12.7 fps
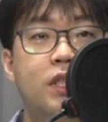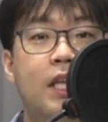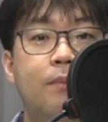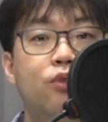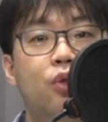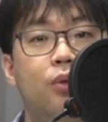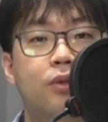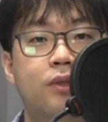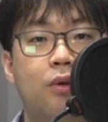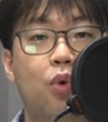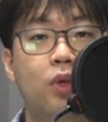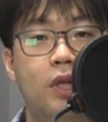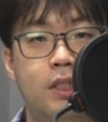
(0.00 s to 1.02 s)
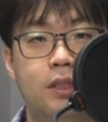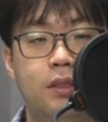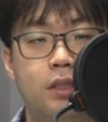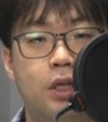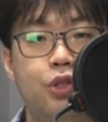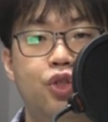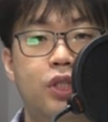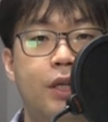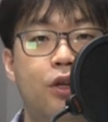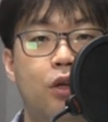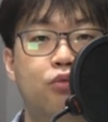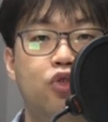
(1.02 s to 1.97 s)
교육진담 수요독서 코너는
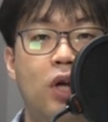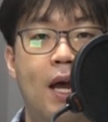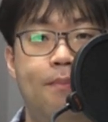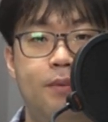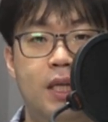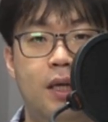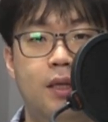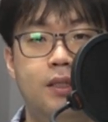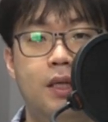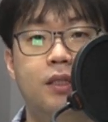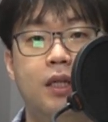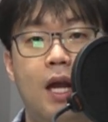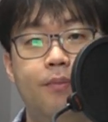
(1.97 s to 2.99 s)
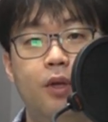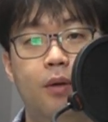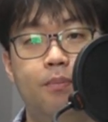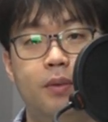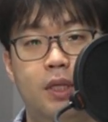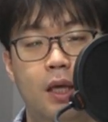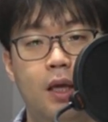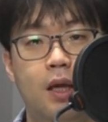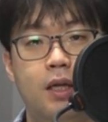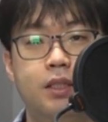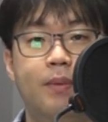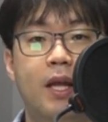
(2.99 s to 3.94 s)
청취자 여러분과 함께 책을
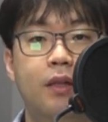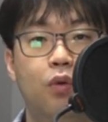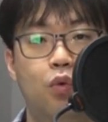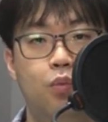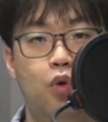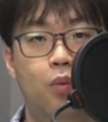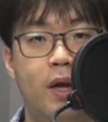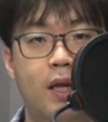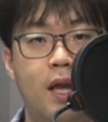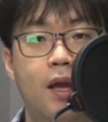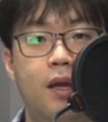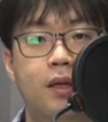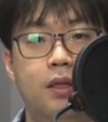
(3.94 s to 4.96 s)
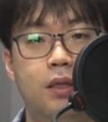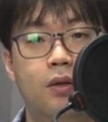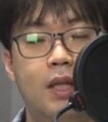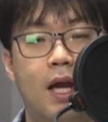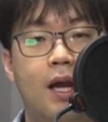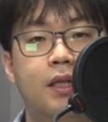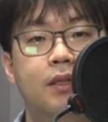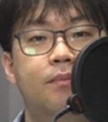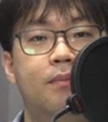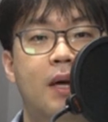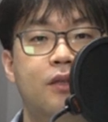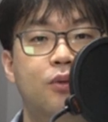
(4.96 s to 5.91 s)
가볍게 하지만 꼼꼼하게
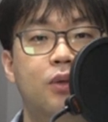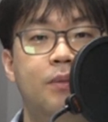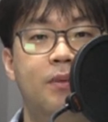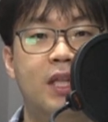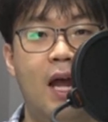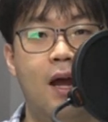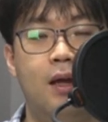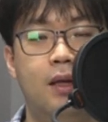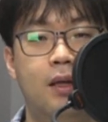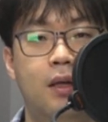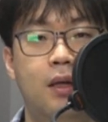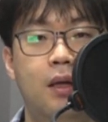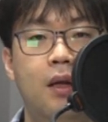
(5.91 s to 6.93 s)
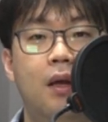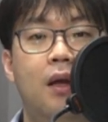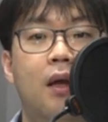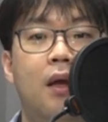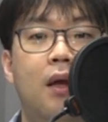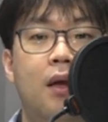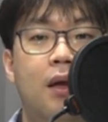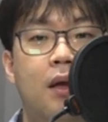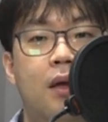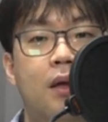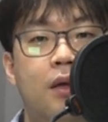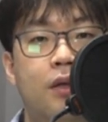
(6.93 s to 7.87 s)
읽어나가는 방송입니다.
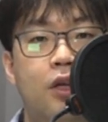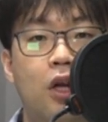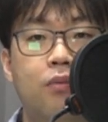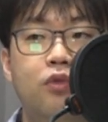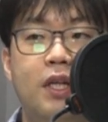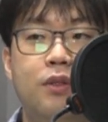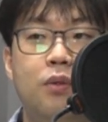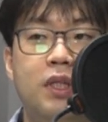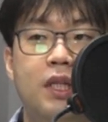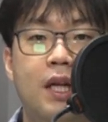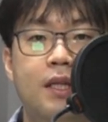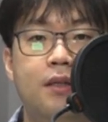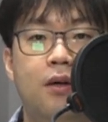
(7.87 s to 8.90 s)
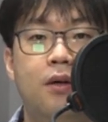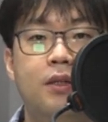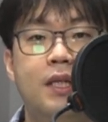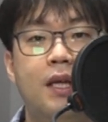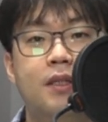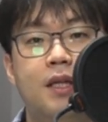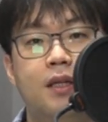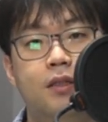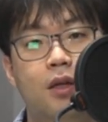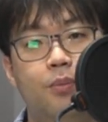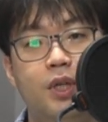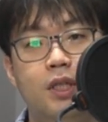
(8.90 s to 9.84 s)
여러분의 손길에서
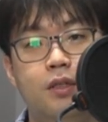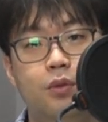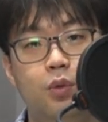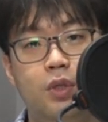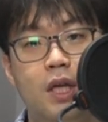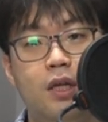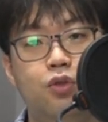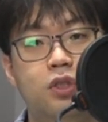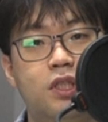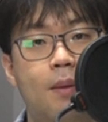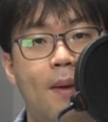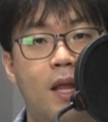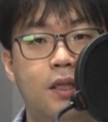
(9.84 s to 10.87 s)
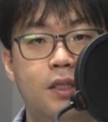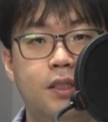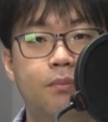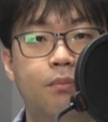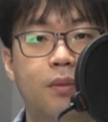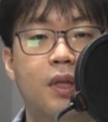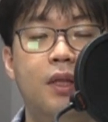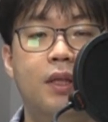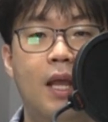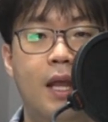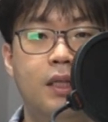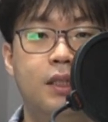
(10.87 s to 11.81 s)
책장을 넘기는 소리의 숫자만큼
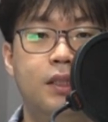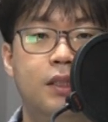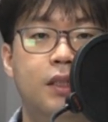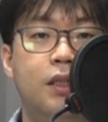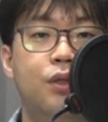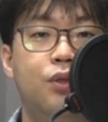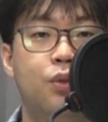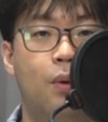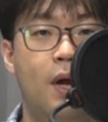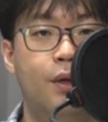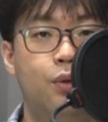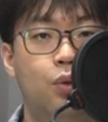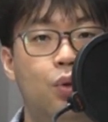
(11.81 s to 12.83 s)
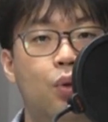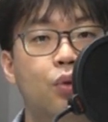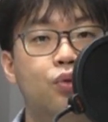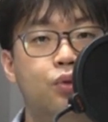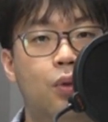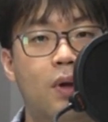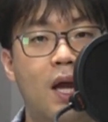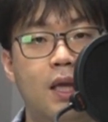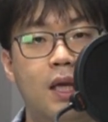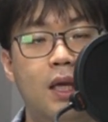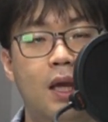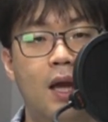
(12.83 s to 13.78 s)
댓글, 좋아요,
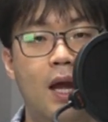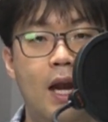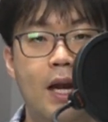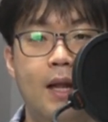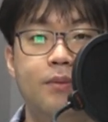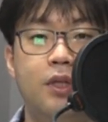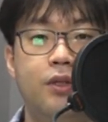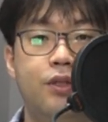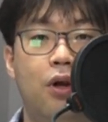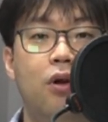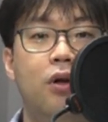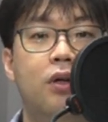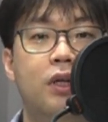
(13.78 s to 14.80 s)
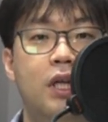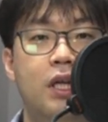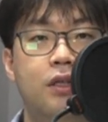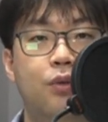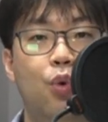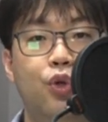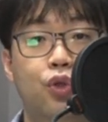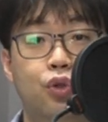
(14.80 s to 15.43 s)
구독하기, 알람 설정, 링크